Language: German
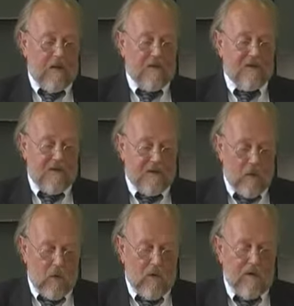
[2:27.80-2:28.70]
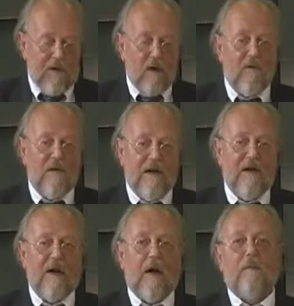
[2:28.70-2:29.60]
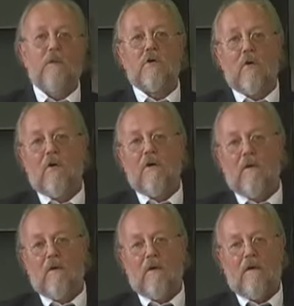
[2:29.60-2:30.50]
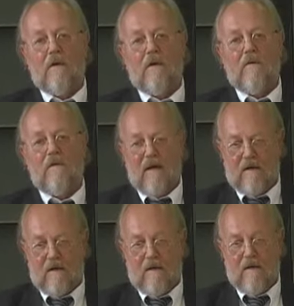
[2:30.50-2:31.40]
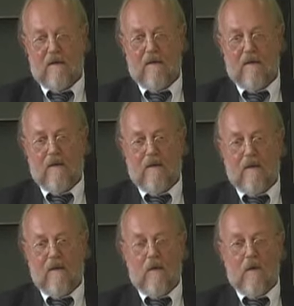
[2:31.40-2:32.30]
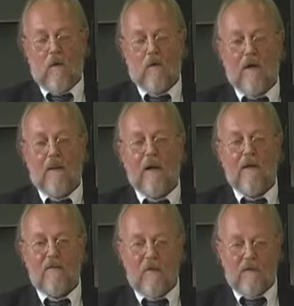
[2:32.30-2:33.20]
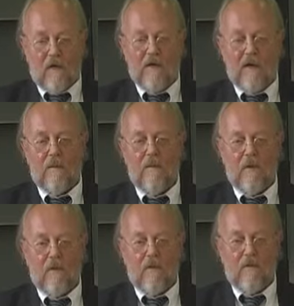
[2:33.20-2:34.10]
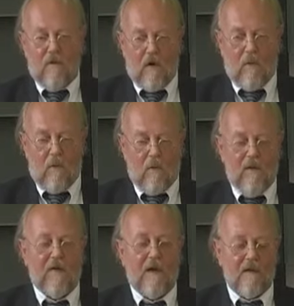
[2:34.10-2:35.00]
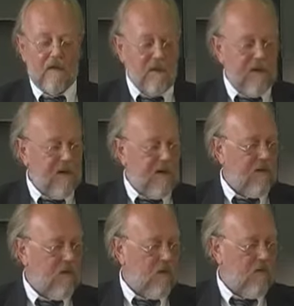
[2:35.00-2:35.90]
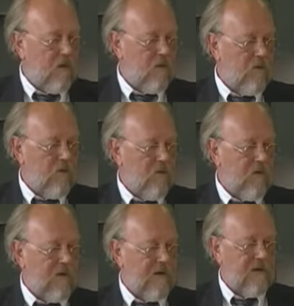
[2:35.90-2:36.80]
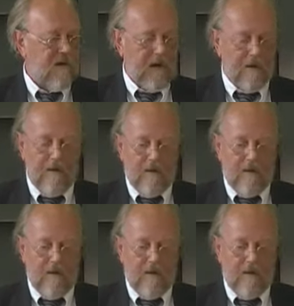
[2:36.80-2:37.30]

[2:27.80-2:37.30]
Sensoren, die auf Linearbeschleunigung wirken. Und die haben eine, wirklich eine besondere Form. Und das Ganze spielte jetzt nun vor gut 25 Jahren.